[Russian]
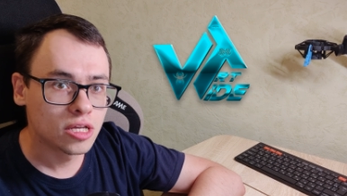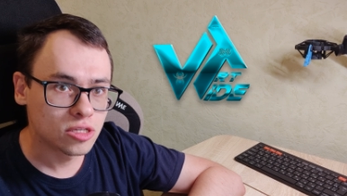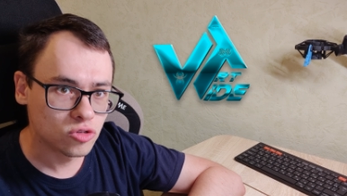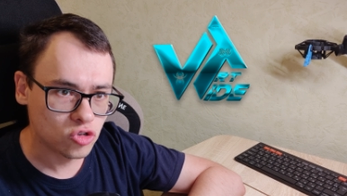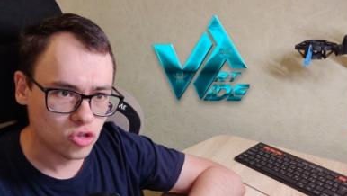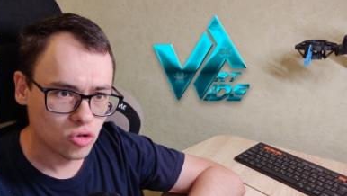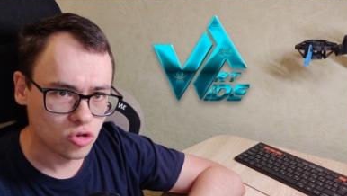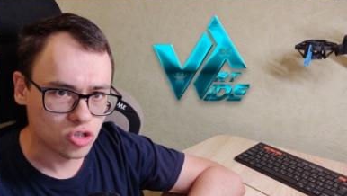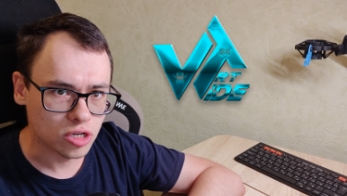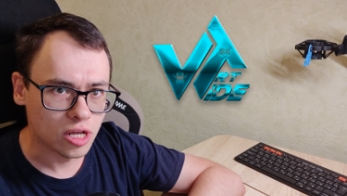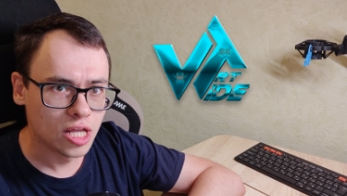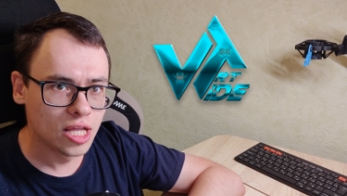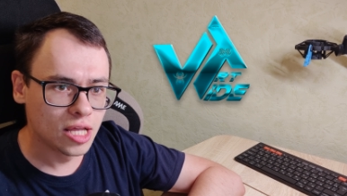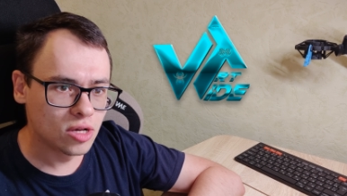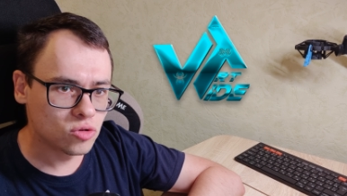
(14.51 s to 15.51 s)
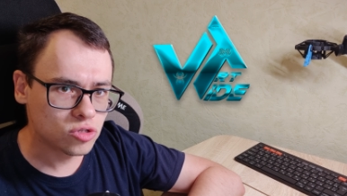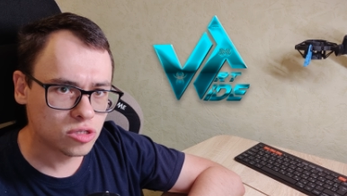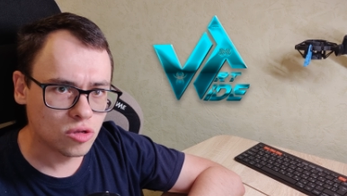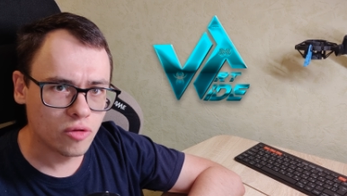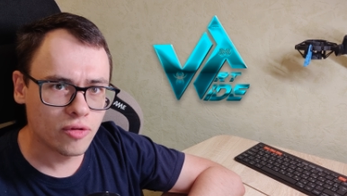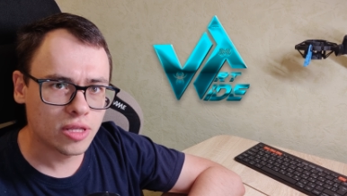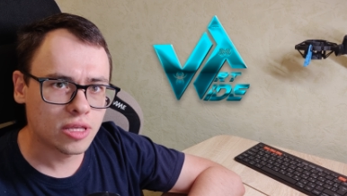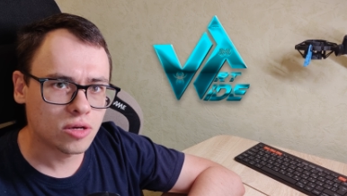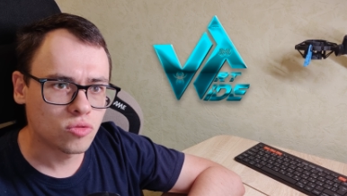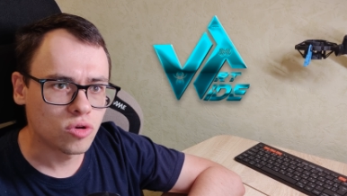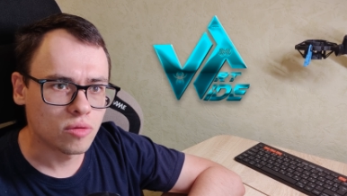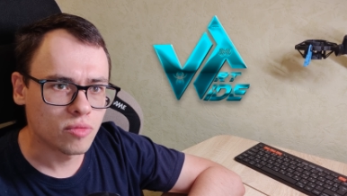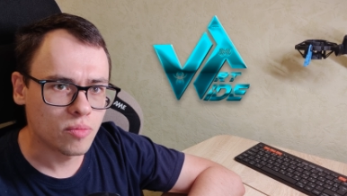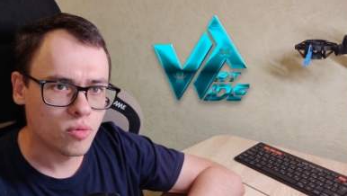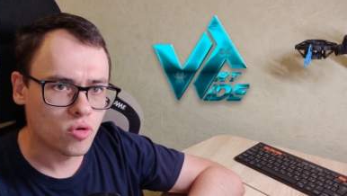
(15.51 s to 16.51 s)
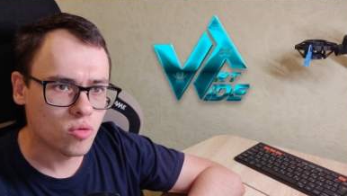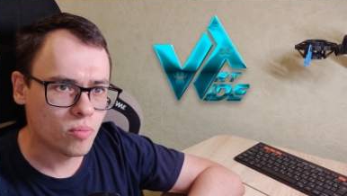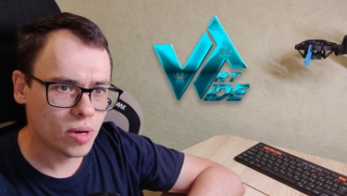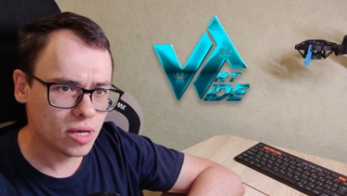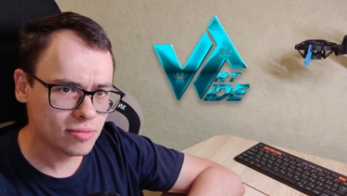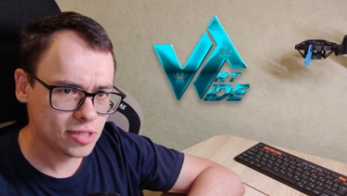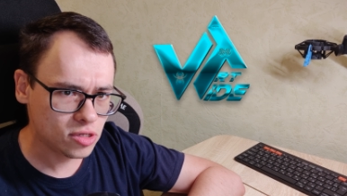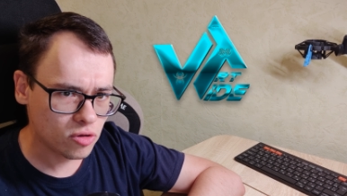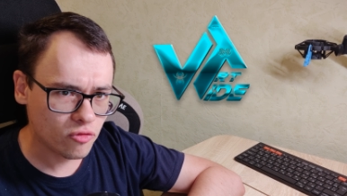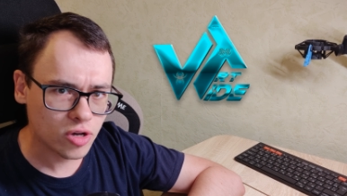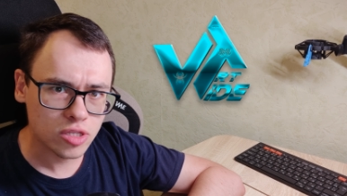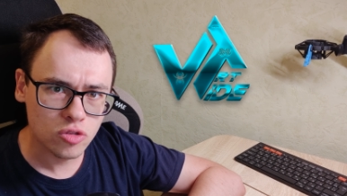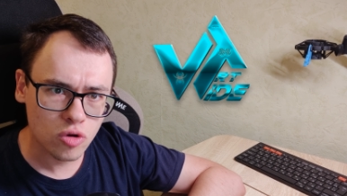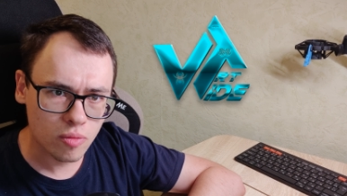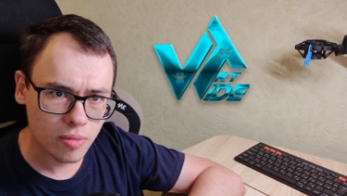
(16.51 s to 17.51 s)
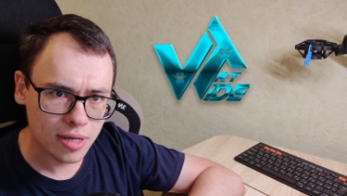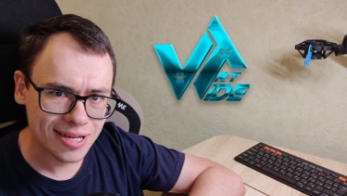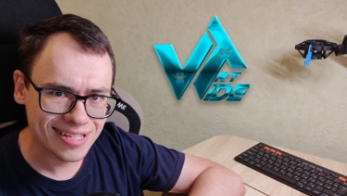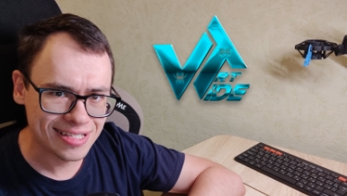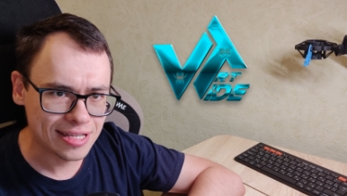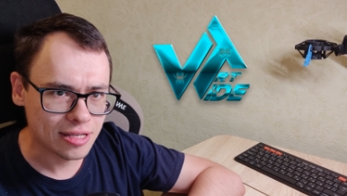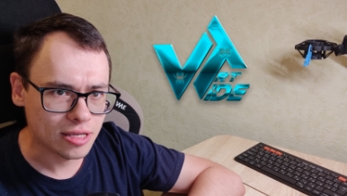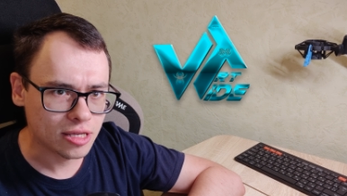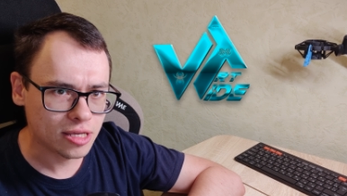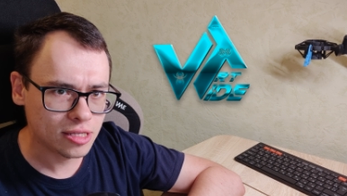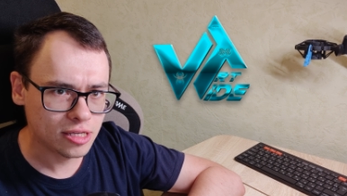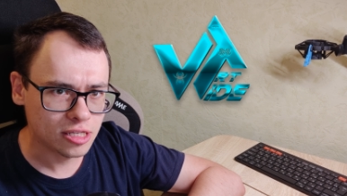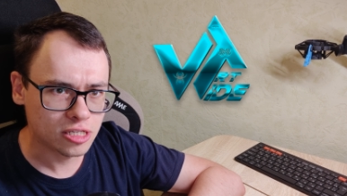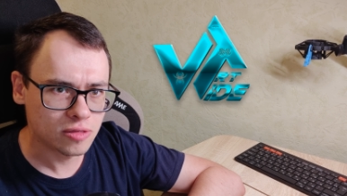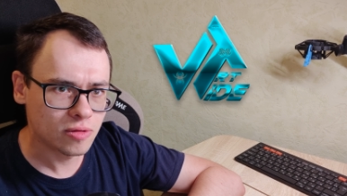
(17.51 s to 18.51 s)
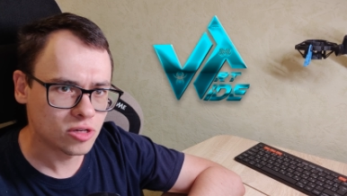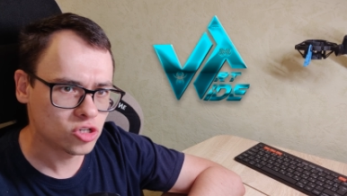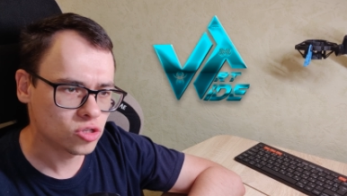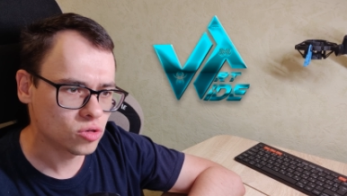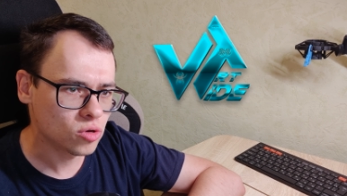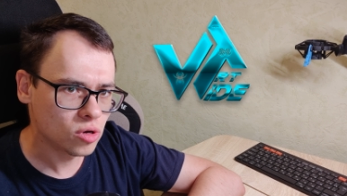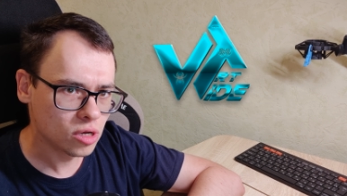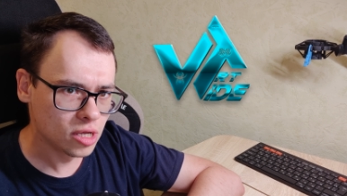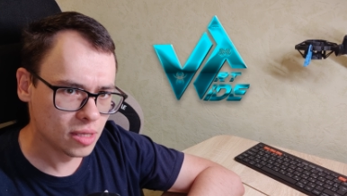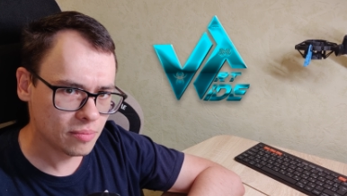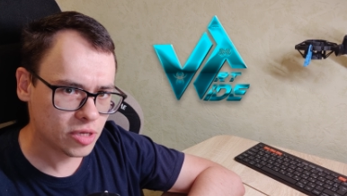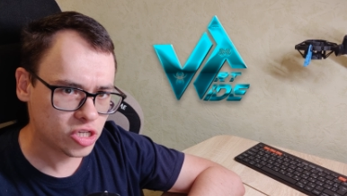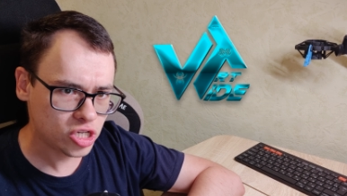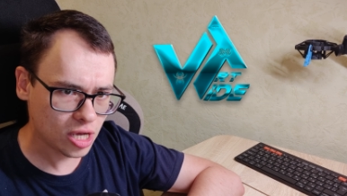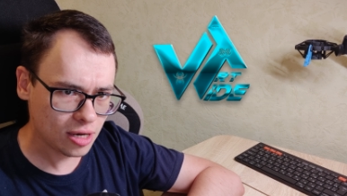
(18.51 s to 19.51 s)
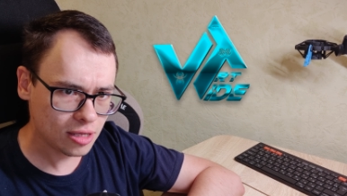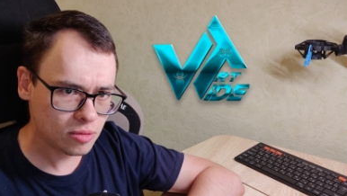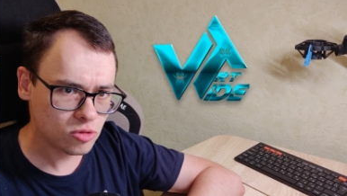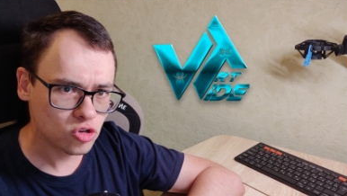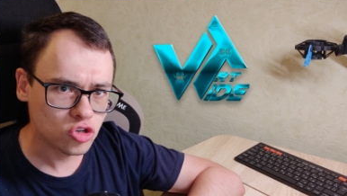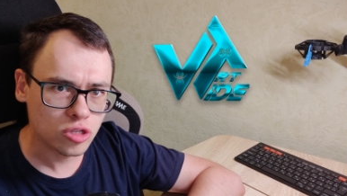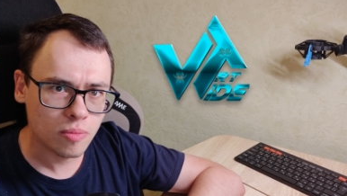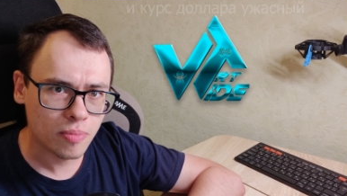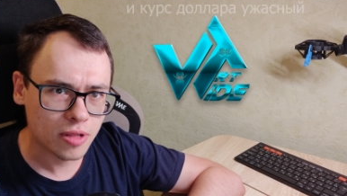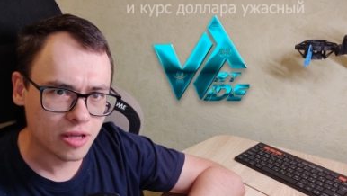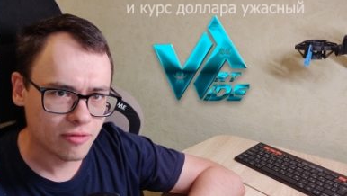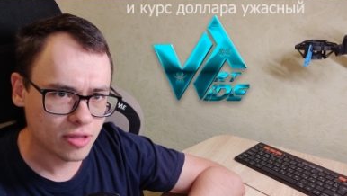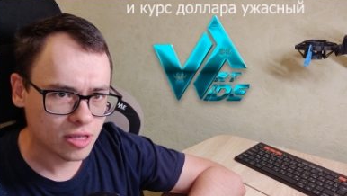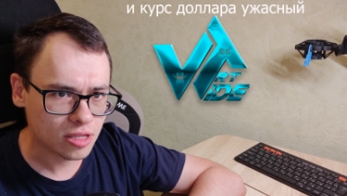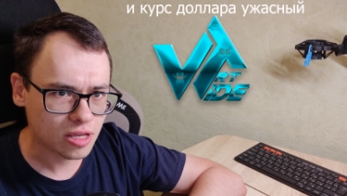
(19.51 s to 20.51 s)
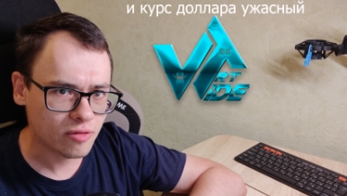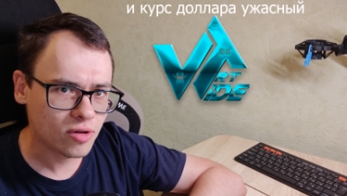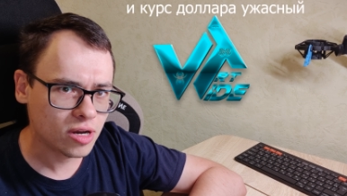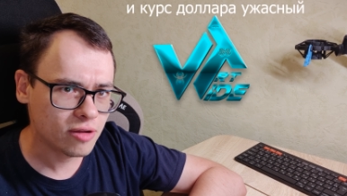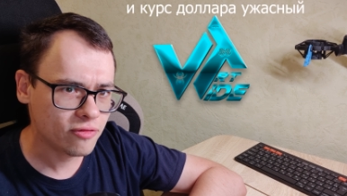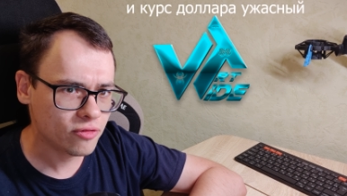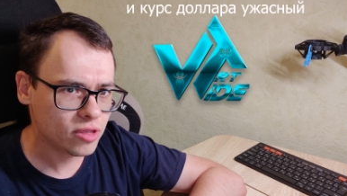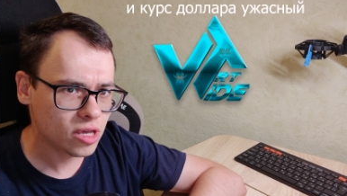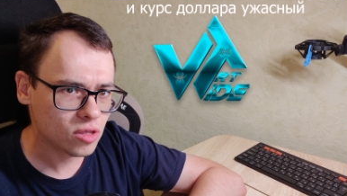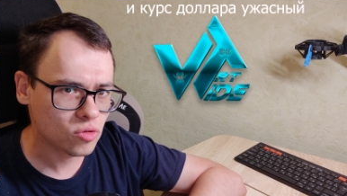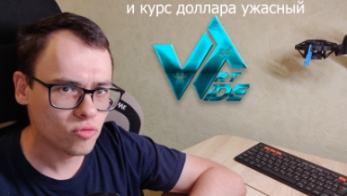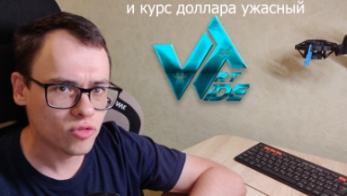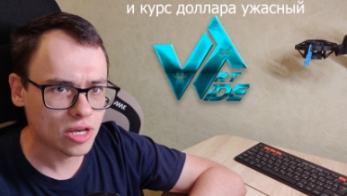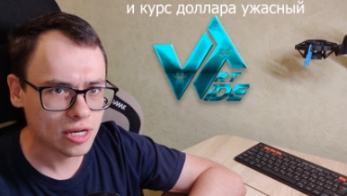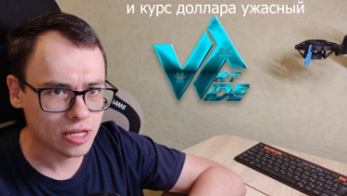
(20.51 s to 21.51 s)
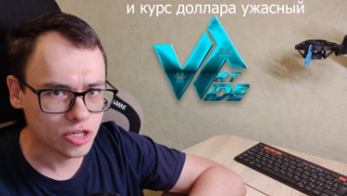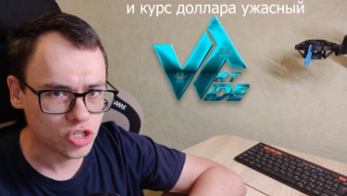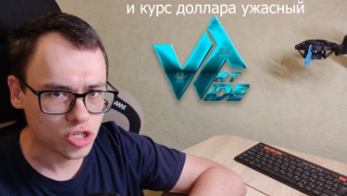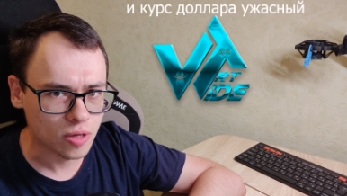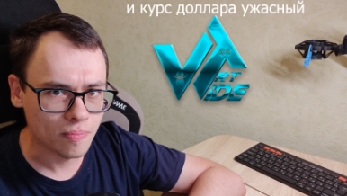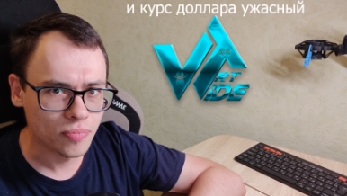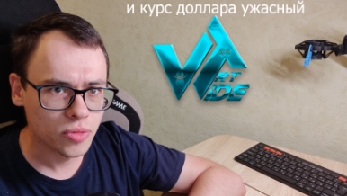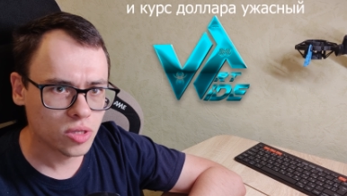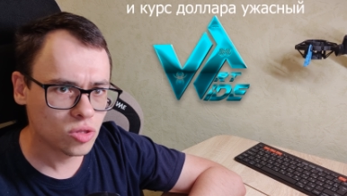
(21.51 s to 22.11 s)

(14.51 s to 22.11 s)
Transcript: Ну что же, Условие такое, мы покупаем все в одном магазине. Единственное, что печалит, то что половина товаров нету в наличии.